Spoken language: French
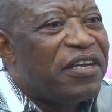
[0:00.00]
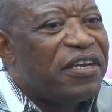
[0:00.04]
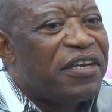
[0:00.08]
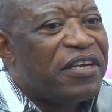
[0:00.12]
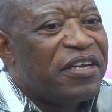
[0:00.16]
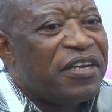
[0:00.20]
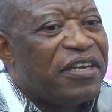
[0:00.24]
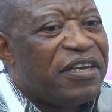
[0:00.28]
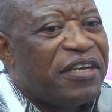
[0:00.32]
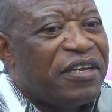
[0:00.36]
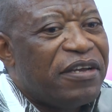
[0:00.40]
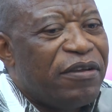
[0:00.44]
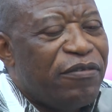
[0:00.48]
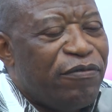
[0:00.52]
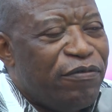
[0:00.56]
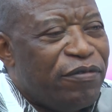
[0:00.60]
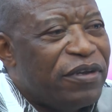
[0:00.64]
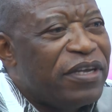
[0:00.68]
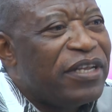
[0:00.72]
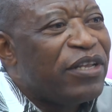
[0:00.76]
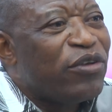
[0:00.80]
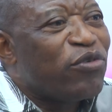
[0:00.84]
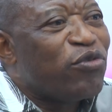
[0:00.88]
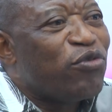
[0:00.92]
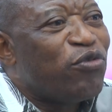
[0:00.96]
eh,
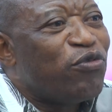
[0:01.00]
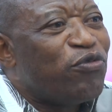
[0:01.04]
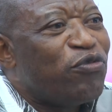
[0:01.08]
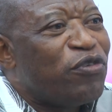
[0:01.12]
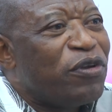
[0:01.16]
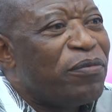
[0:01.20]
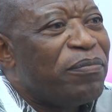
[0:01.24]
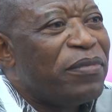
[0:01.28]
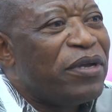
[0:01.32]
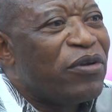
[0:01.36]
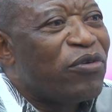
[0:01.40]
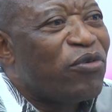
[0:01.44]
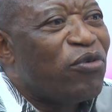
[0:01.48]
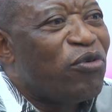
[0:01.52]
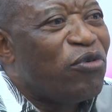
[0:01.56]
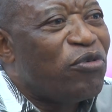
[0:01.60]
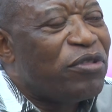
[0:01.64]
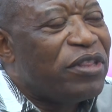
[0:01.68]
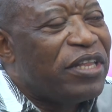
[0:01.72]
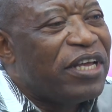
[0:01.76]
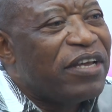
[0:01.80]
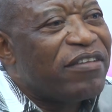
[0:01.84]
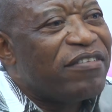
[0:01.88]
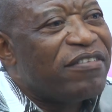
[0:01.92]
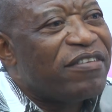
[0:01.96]
vient de confirmer que le
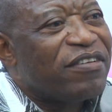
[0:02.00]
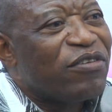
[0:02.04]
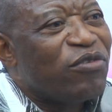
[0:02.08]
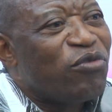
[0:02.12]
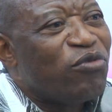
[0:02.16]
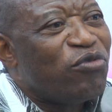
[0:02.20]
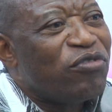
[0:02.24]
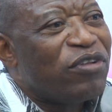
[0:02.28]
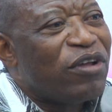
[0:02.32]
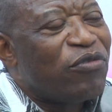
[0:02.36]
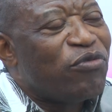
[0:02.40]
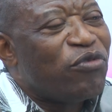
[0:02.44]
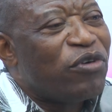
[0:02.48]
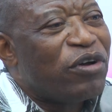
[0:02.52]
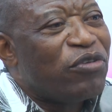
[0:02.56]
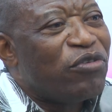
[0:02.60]
texte que nous avons